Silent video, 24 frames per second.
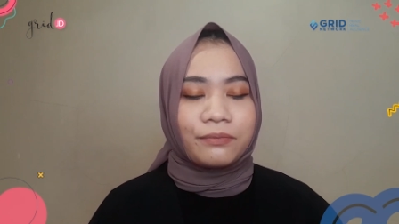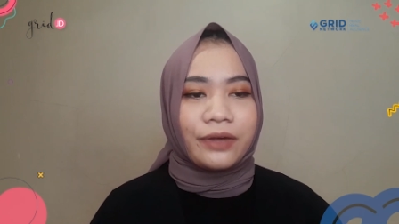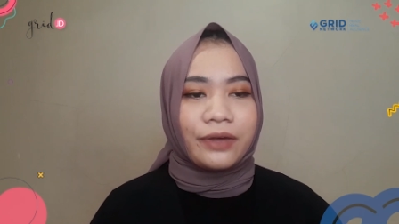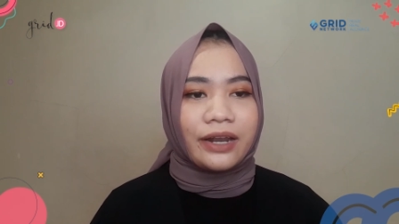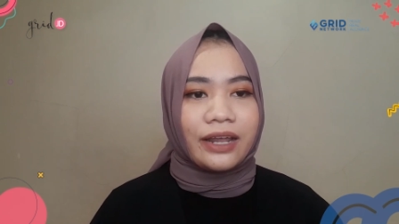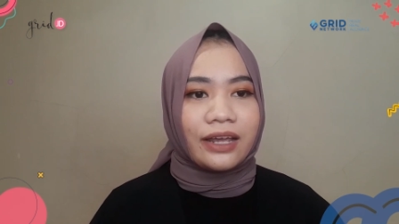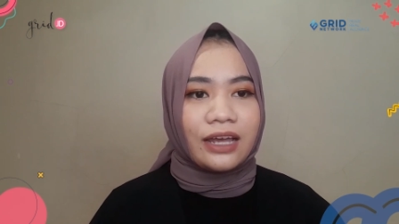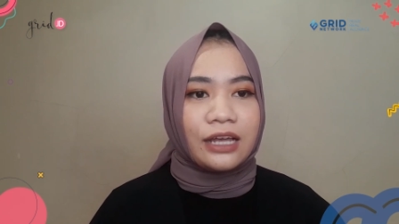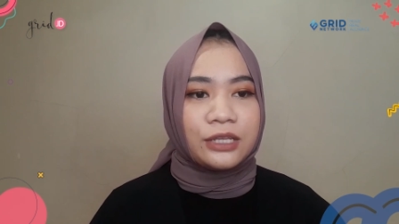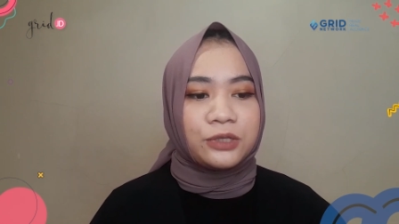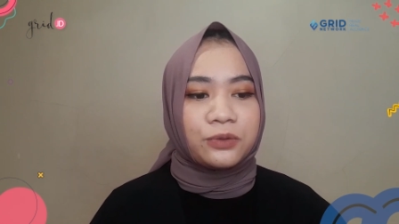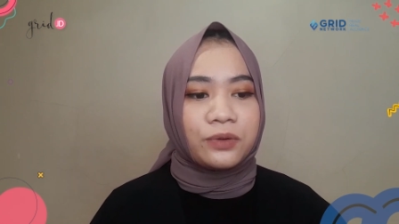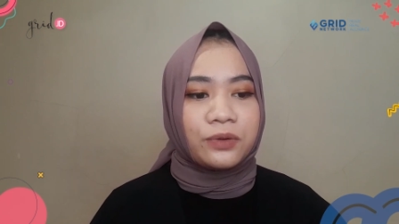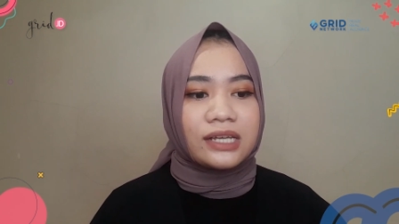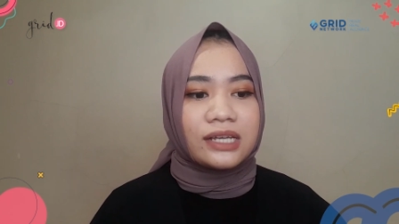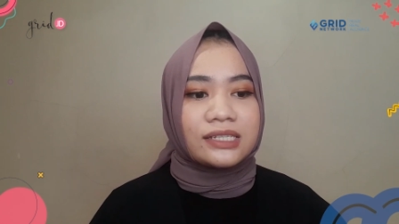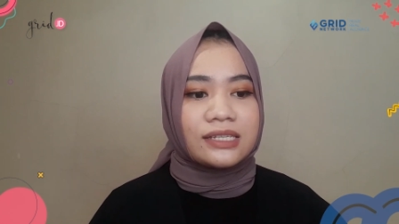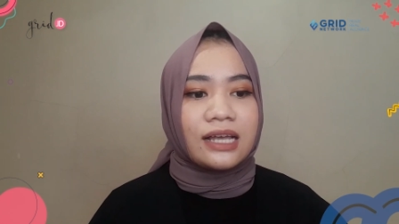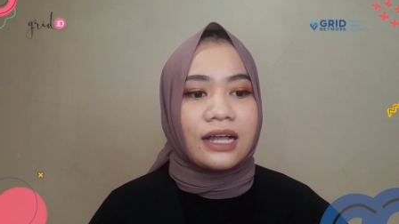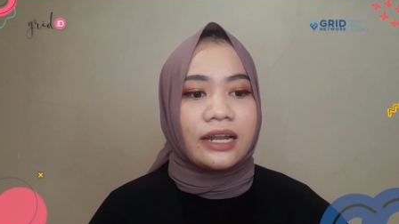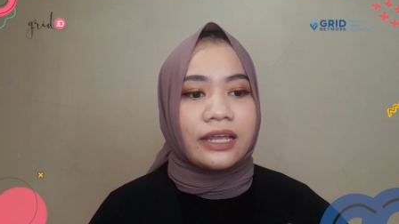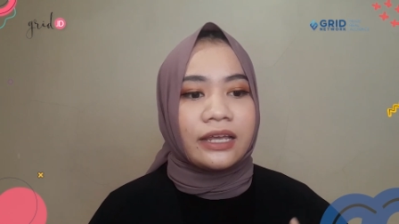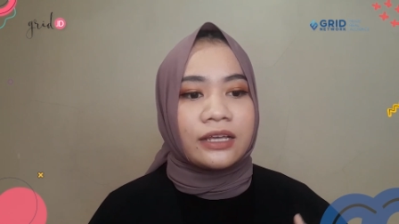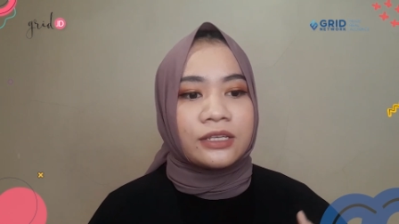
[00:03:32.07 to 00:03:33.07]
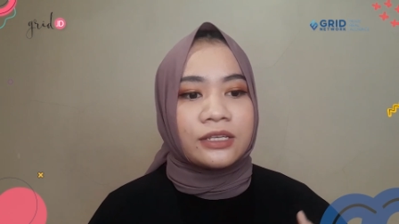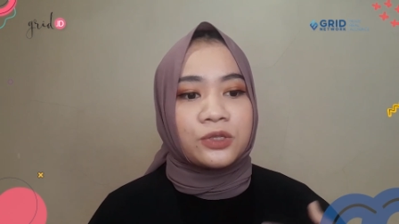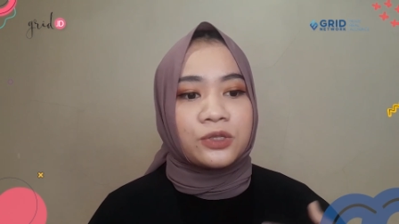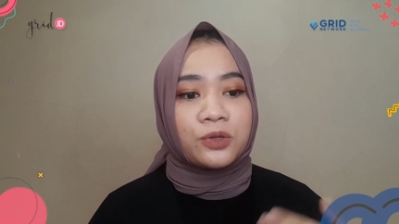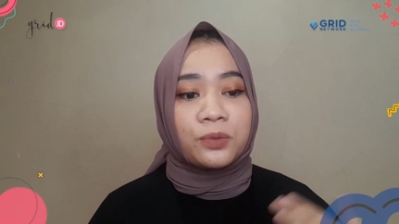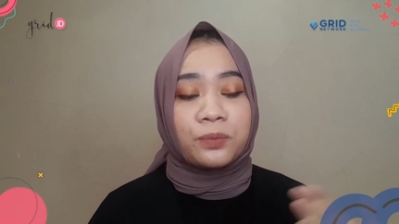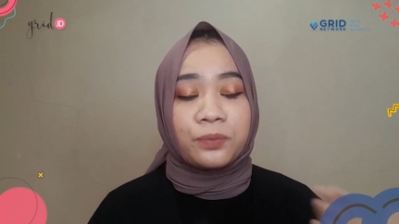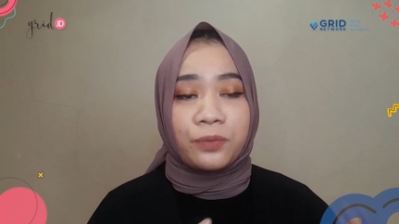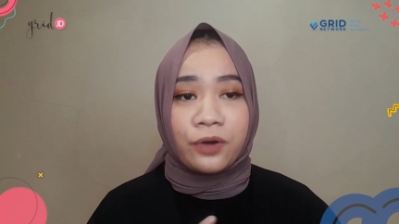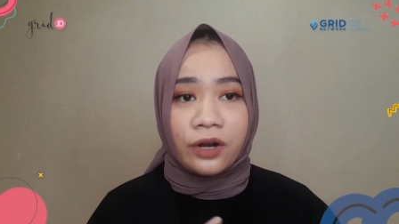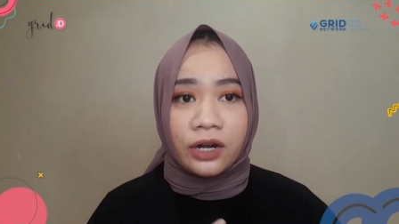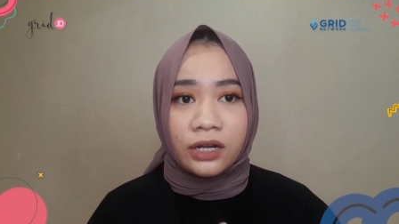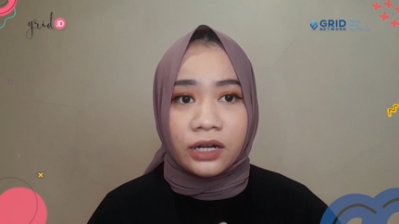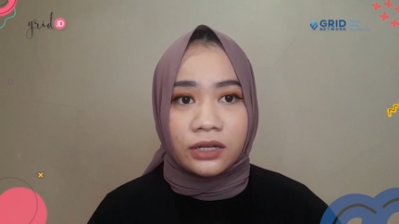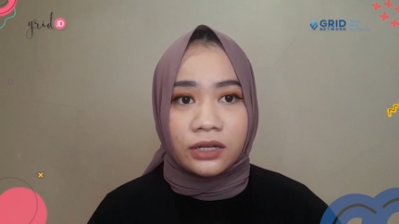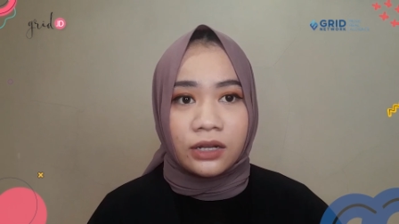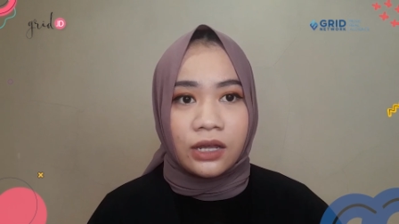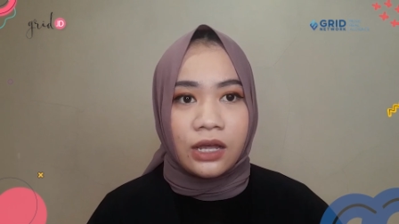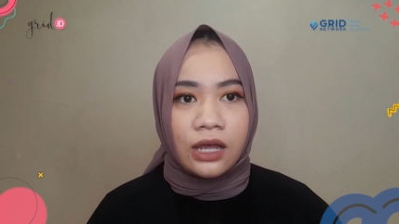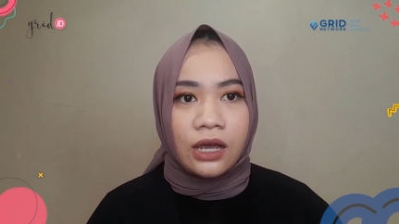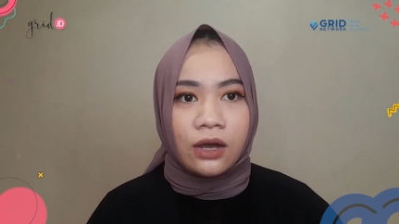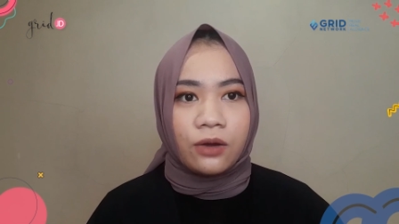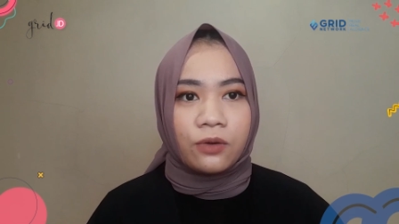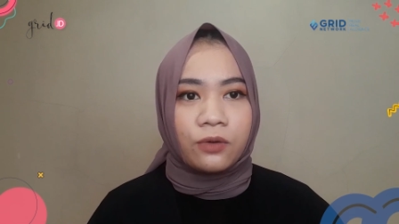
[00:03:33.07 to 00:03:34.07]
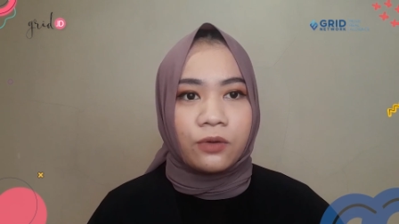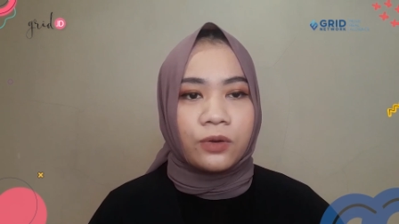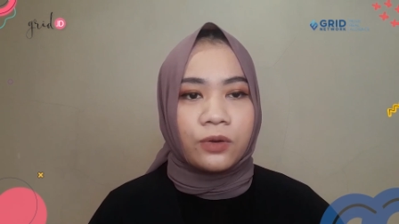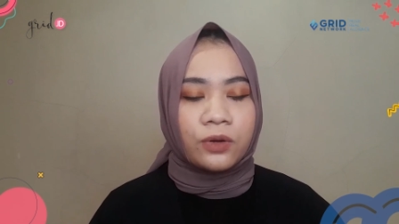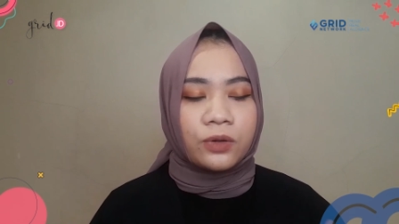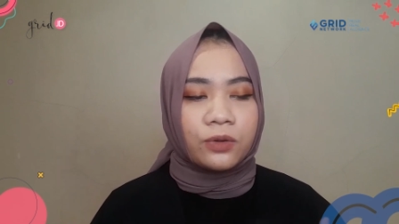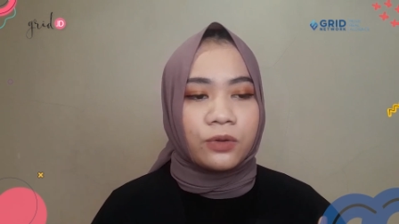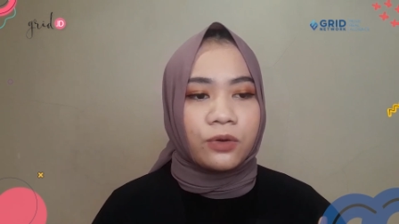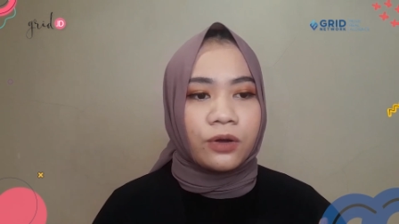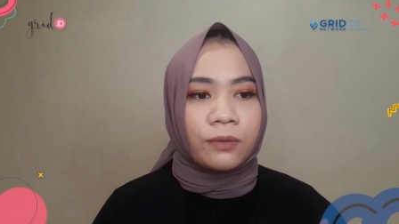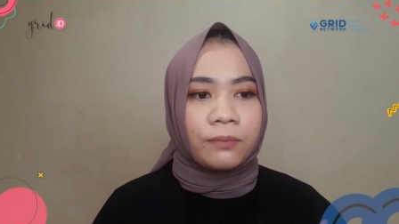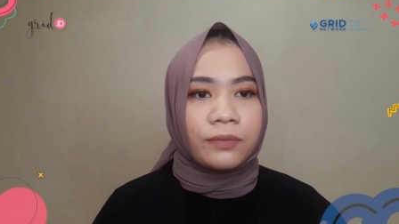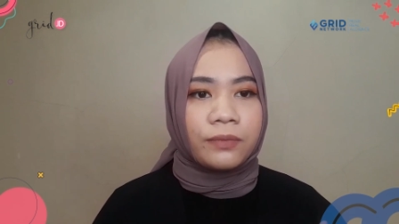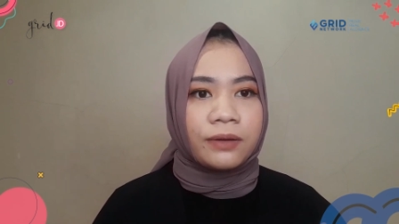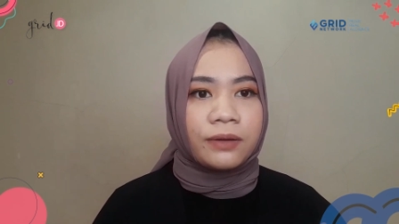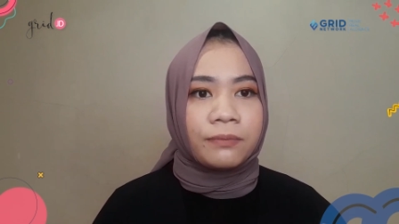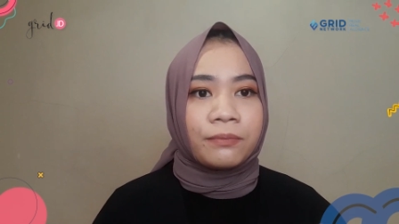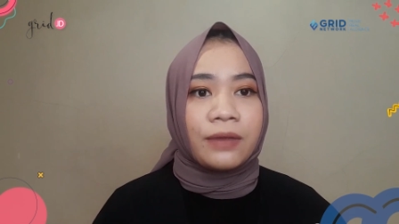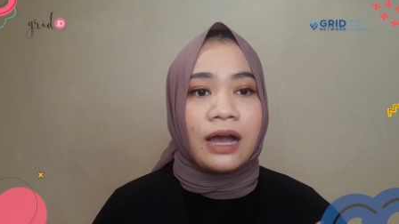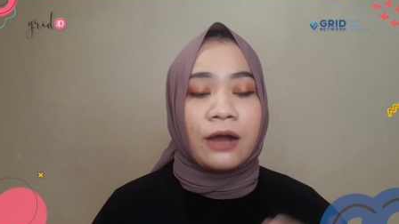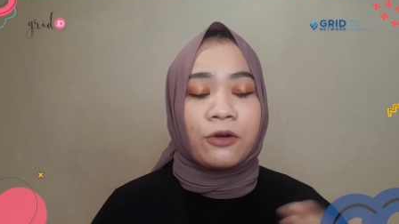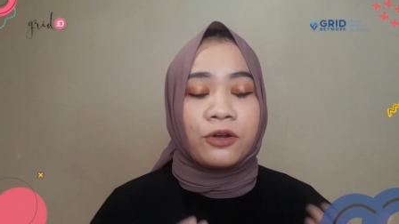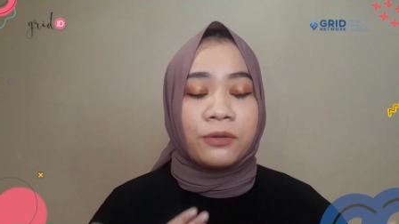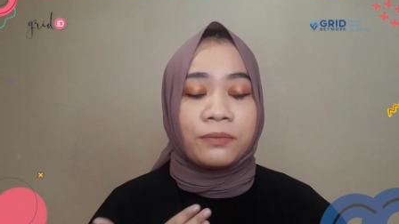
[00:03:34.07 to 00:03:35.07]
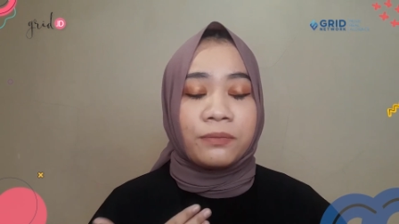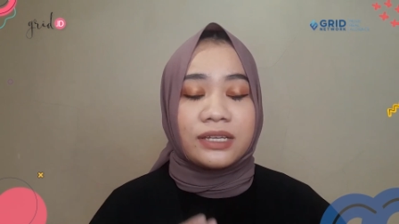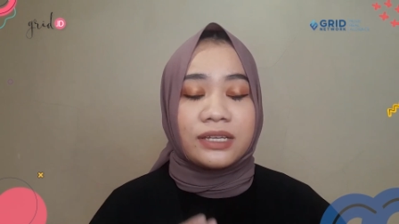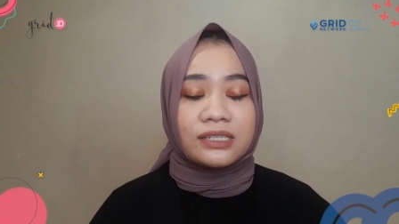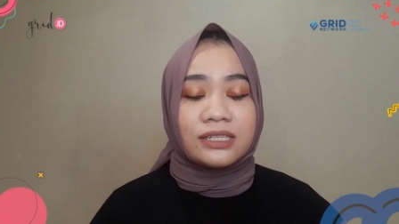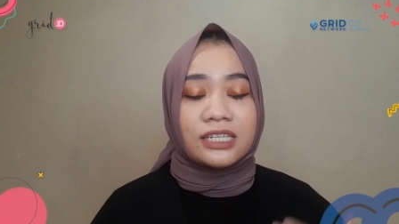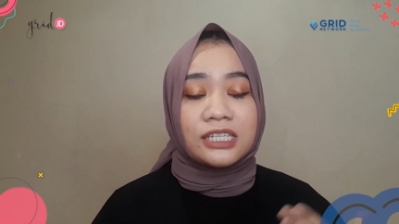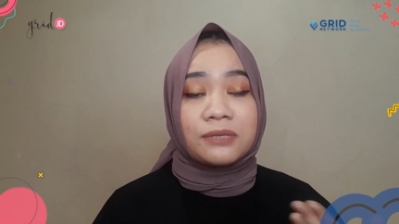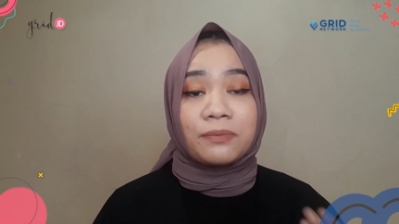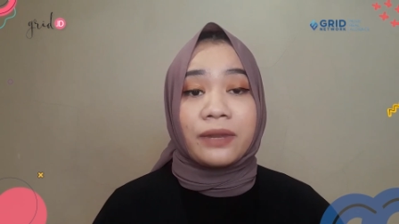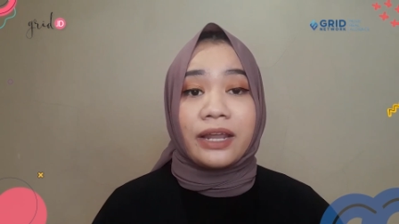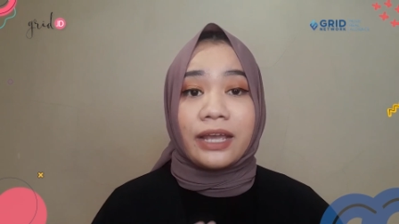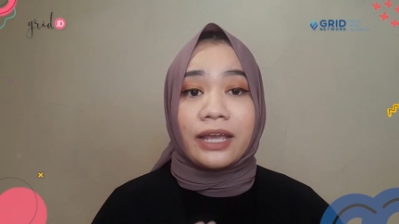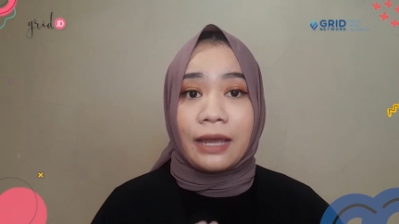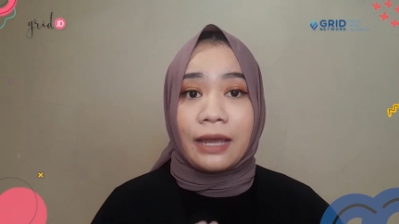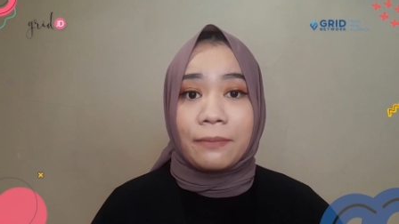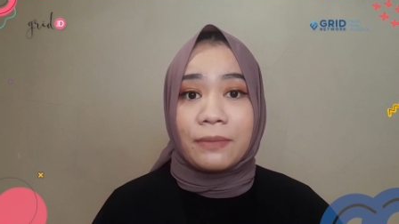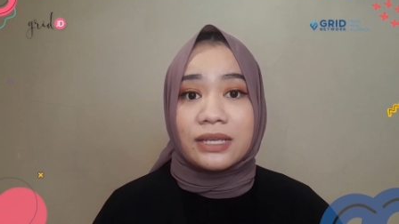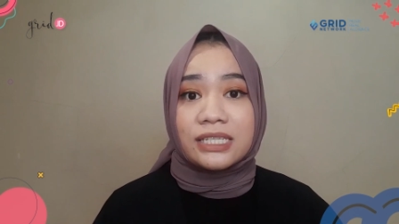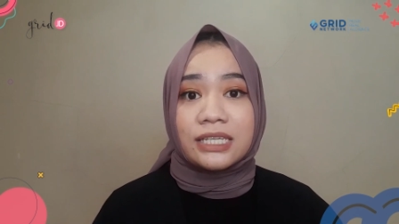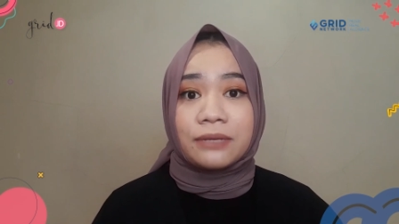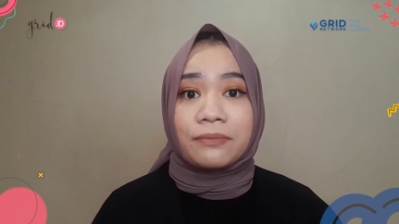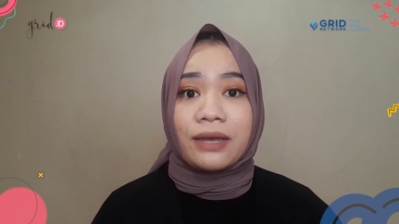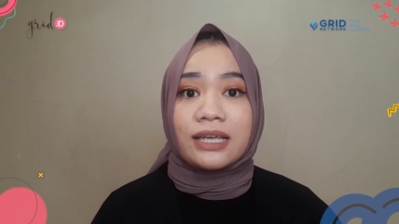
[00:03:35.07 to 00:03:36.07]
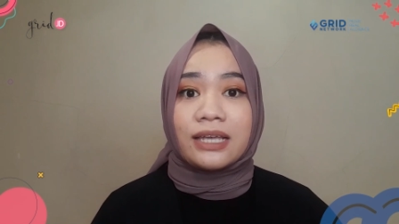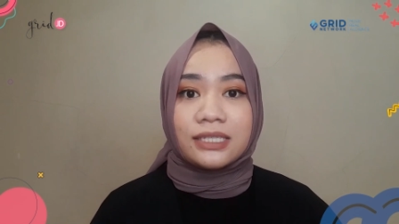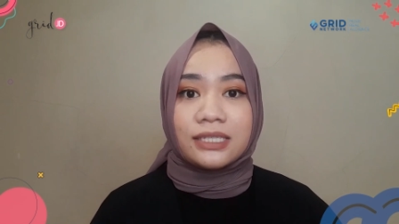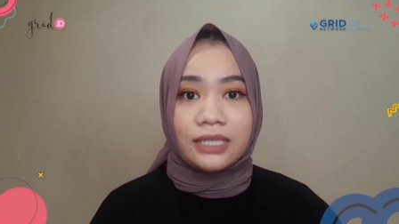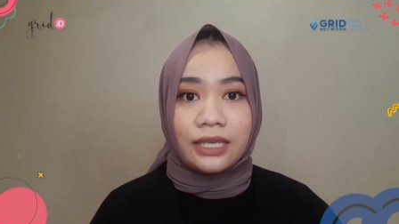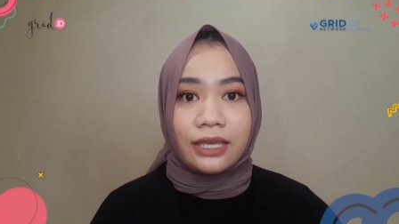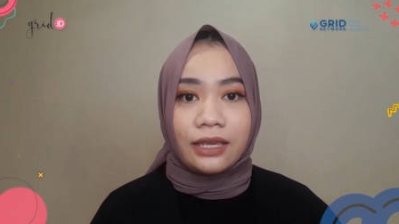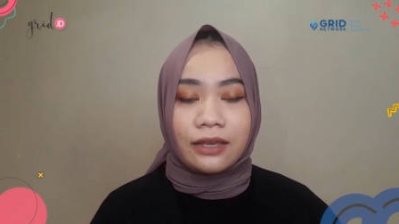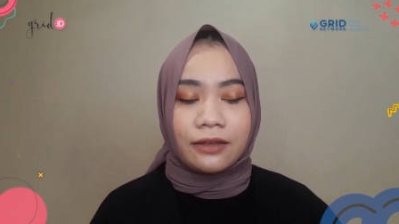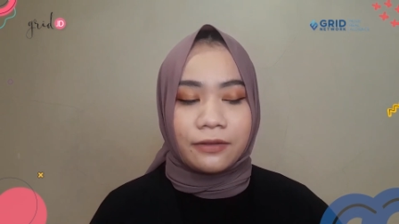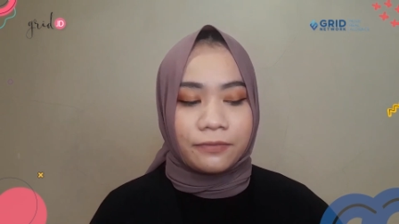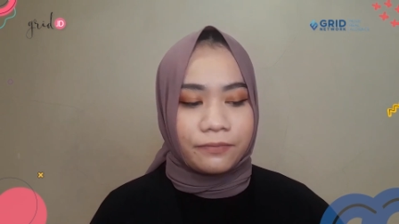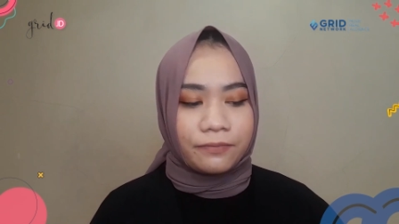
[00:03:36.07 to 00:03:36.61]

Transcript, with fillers: Mereka juga saling support untuk membangun bisnis mereka masing-masing.